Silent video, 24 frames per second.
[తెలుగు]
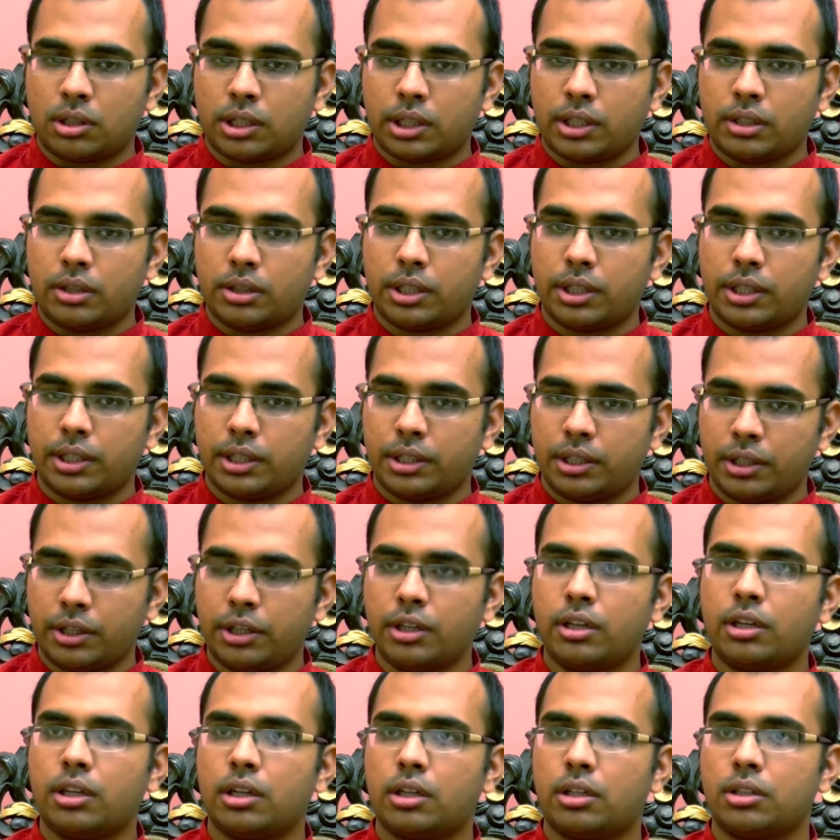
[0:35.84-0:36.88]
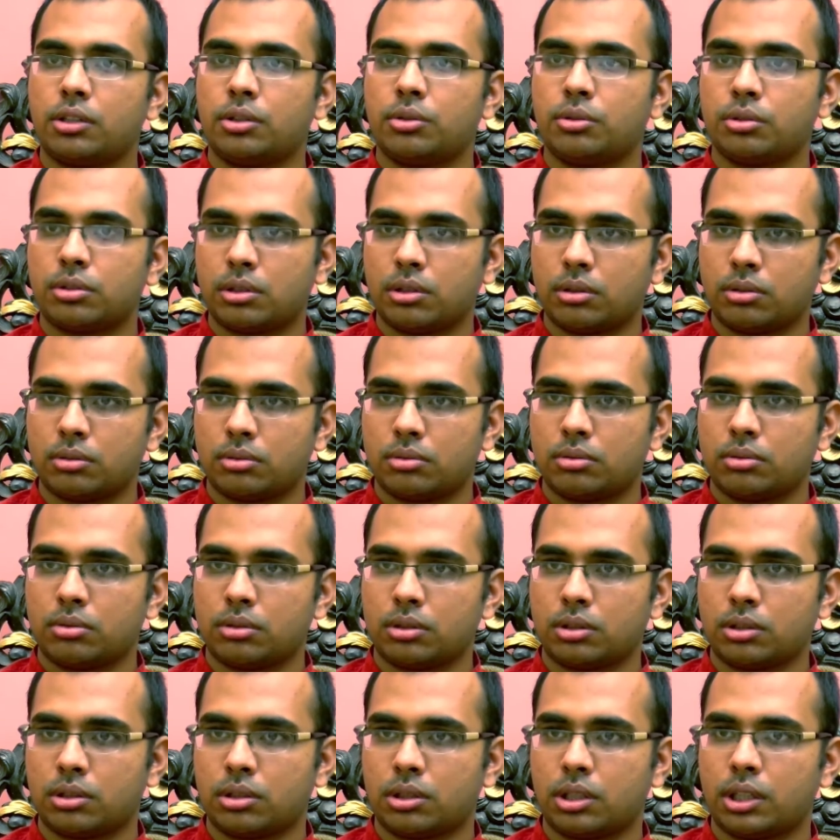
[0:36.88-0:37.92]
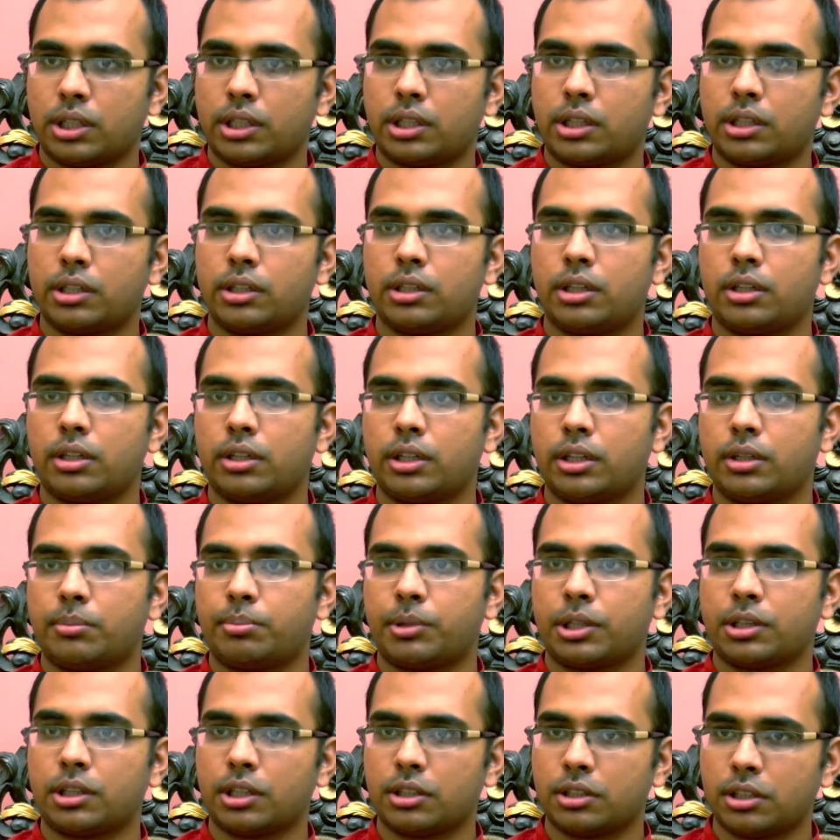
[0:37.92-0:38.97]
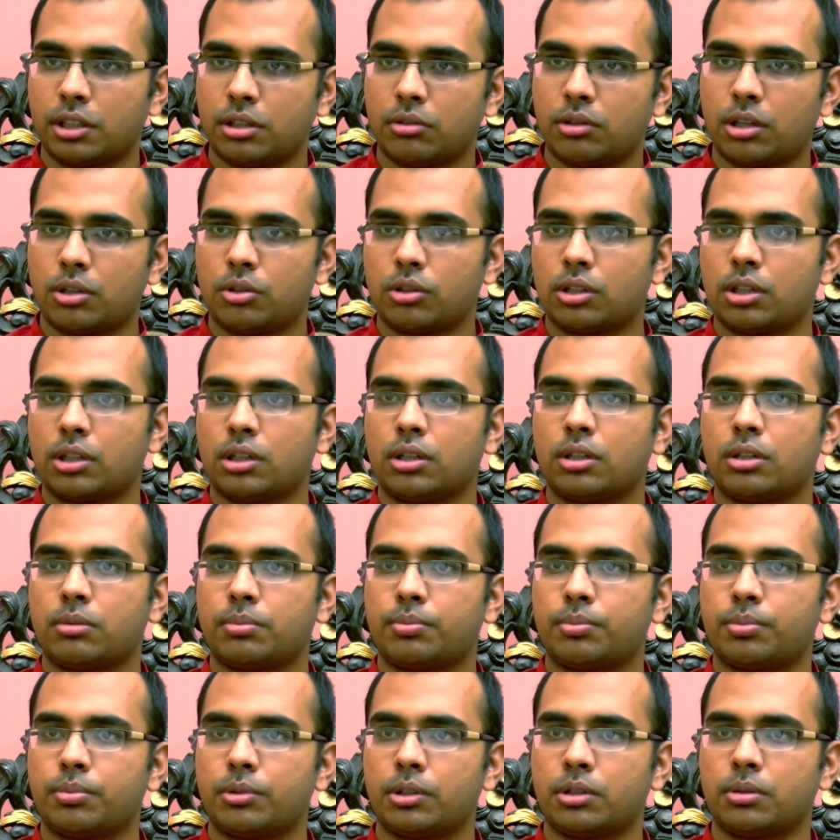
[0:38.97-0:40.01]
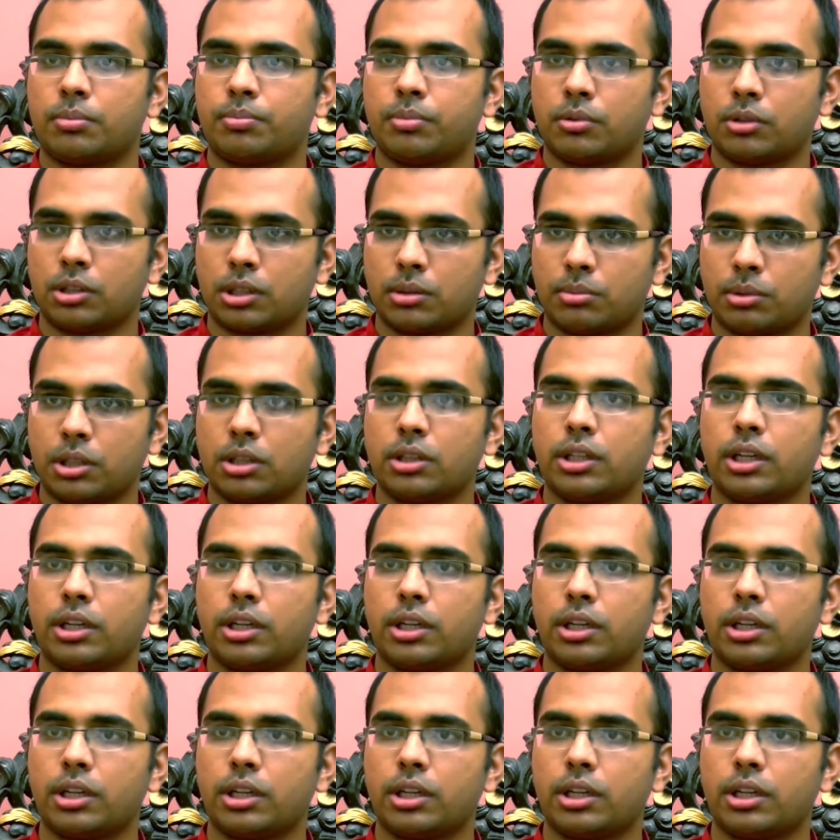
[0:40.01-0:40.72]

అయితే నిన్న న్యూస్లో లైక్ ఏంటంటే పతంజలి వాళ్ళు ఒక ఒక మందు